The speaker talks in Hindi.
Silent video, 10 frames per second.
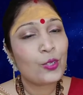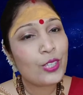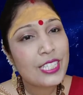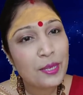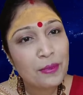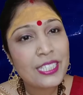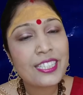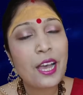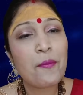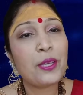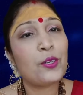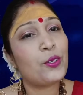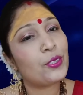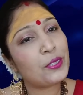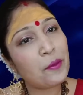और कोई समस्या भी
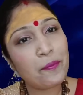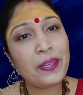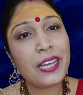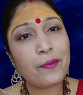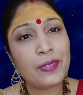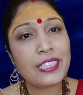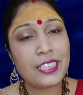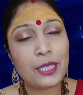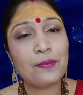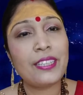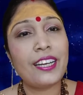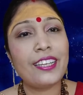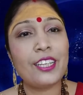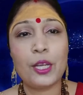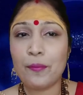हो तब भी अपने जन्म
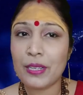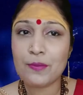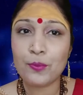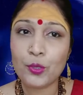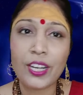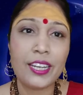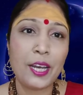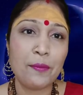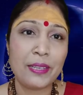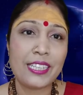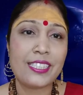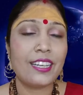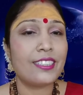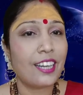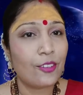तारीख और अपना पूरा नाम के
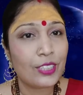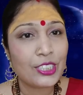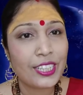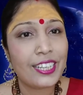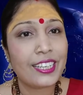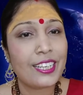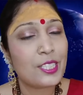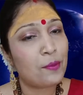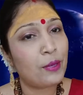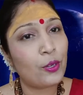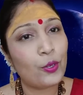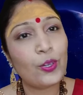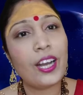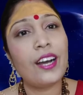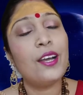साथ अवश्य लिखें संभव
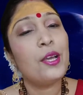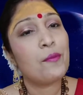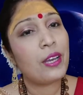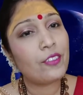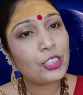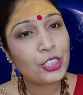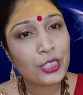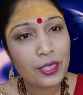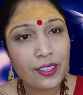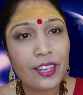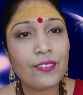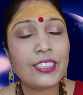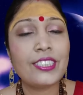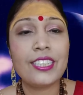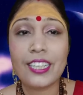होगा मैं अवश्य
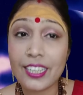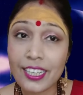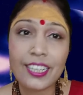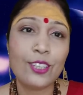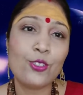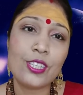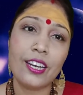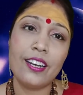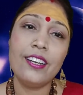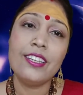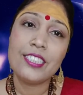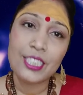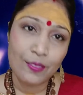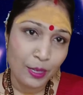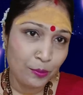अवश्य ही उसका
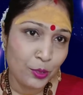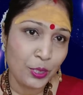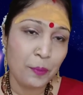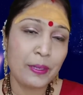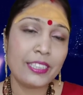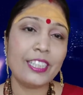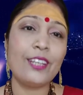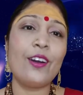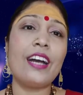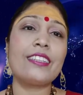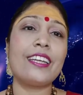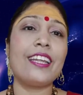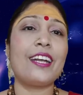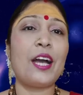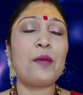जवाब दूंगी पढ़ती हूँ हाथ
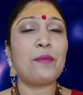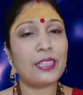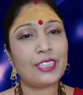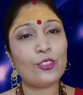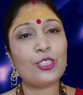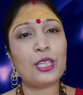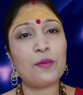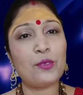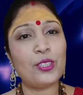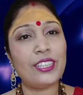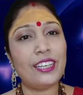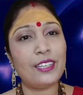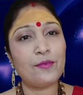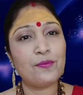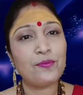की रेखाएं पढ़ती हूँ जन्म
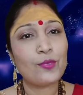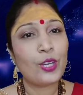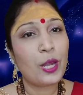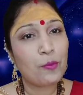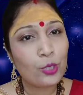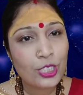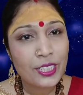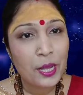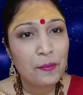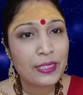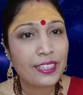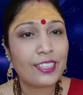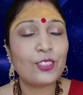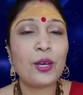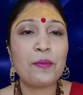कुंडली और आप कुछ ना
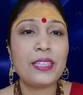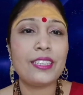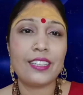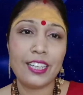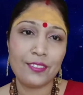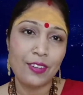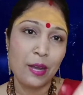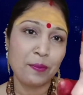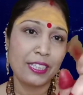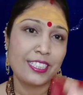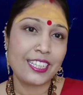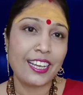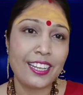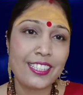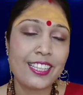बताए तो आपकी तकलीफ आपके
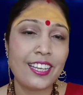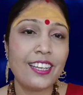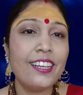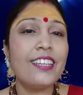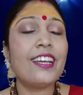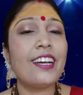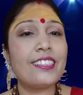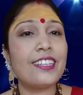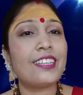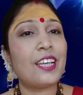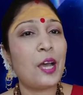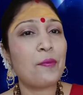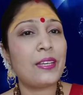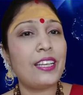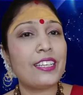चेहरे से यहाँ तक कि
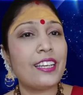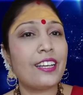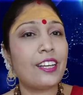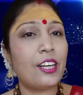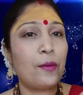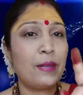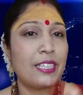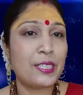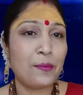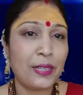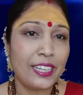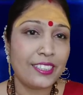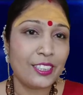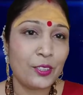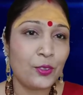आपके लिखे कमेंट से पढ़
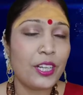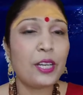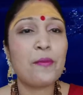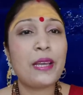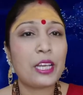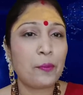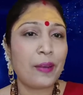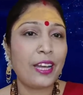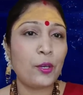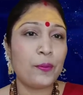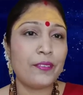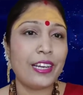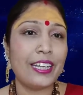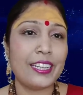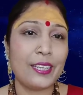लेती हूँ कर्म है कृपा है ऊपर
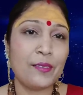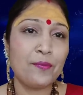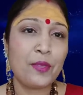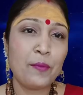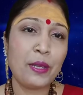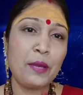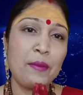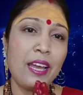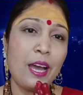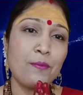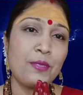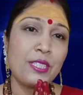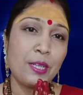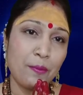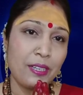वाले की प्रेम है आप
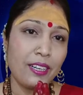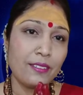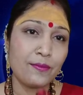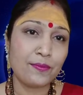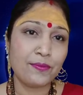सबका